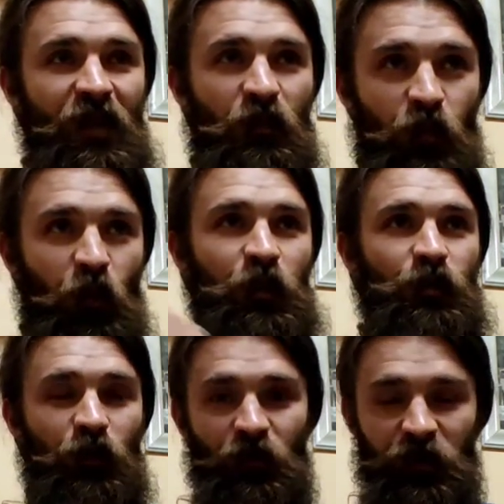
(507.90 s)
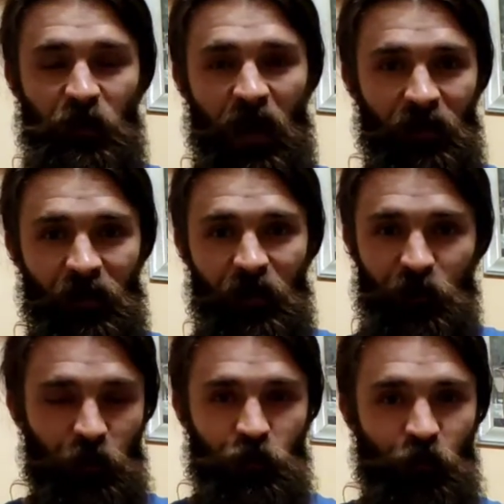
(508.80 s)
Бог пришел в тебя и
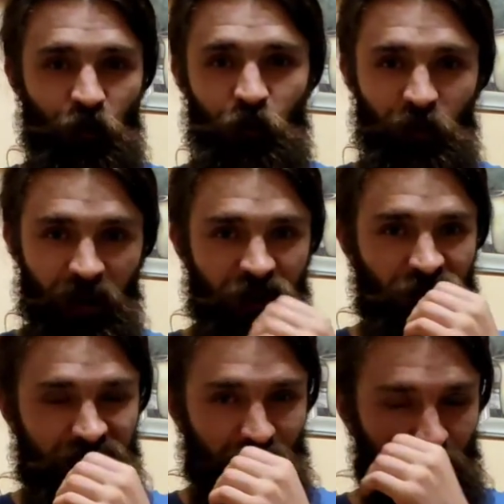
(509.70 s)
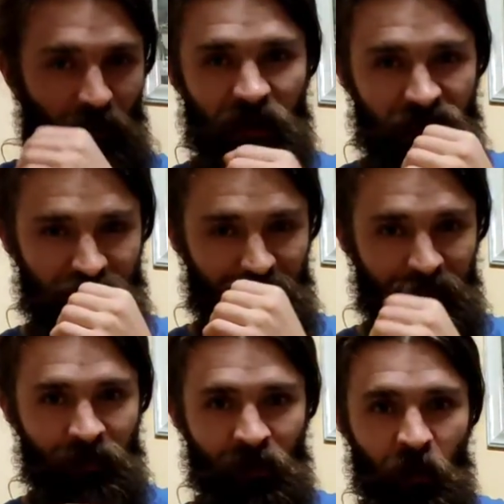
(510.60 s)
выключил твой ум и начал действовать по-божественному.
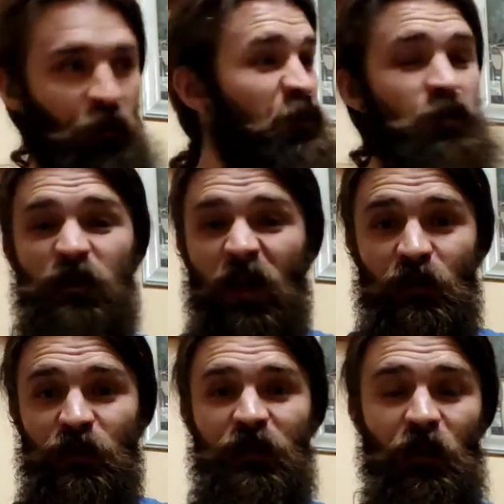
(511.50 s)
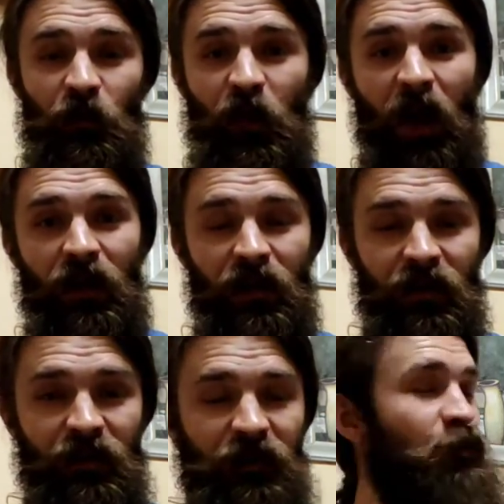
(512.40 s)
Он бы все сразу сделал правильно.
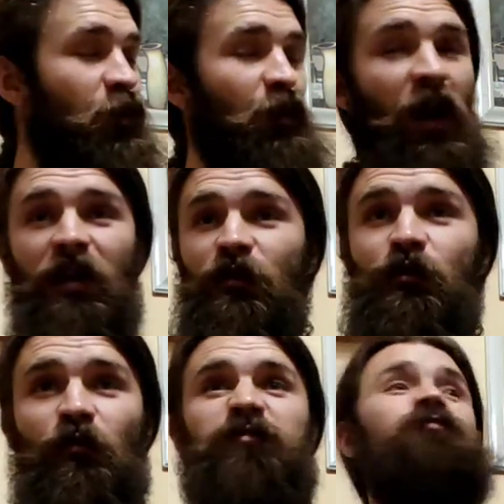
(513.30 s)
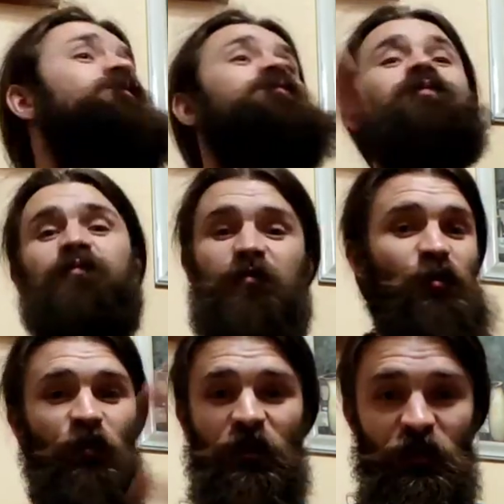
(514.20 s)
Настолько правильно, что
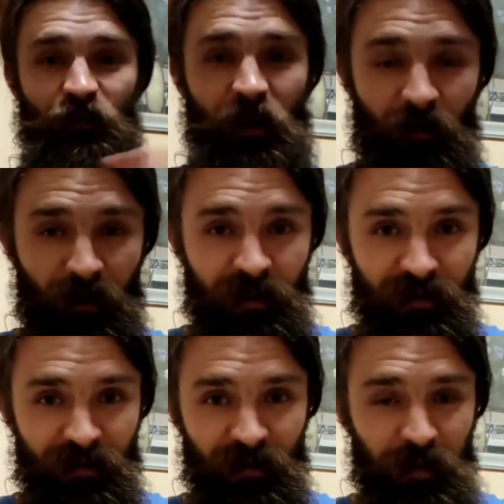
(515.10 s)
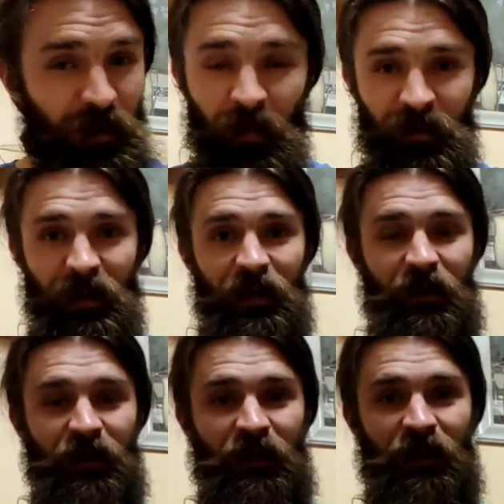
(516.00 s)
все сразу выровнялось. Вообще моментально.
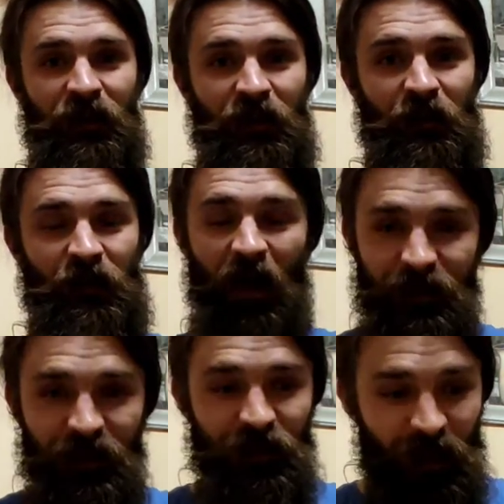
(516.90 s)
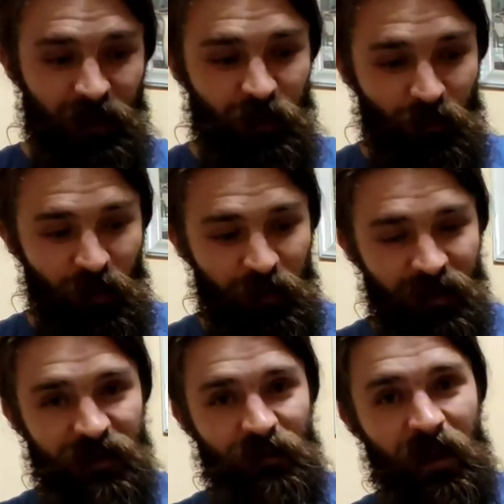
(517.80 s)
А здесь задача, чтобы
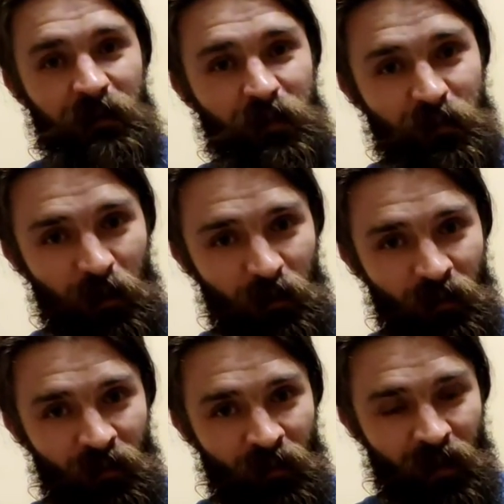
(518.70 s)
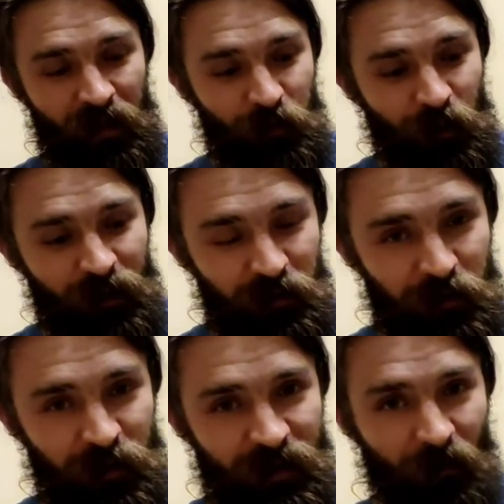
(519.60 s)
именно с твоим умом, который это
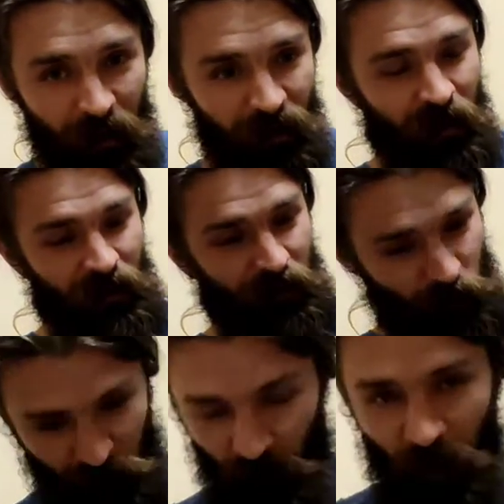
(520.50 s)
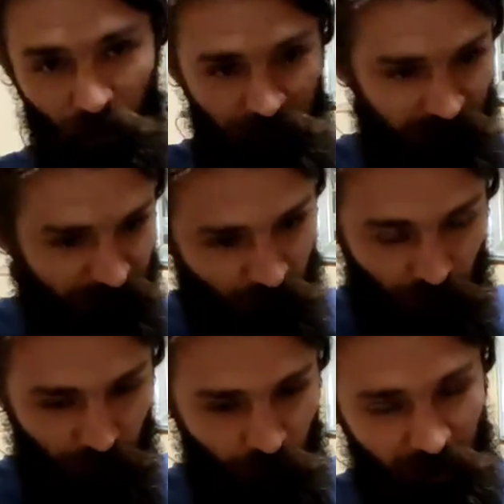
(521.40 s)
все создавал, который наоборот
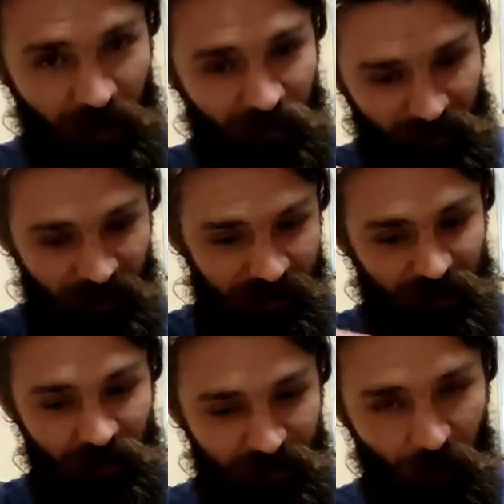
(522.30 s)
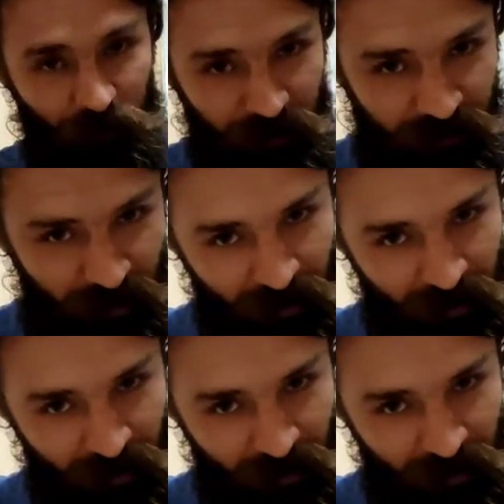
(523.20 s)
настроен туда, на эскалатор вниз,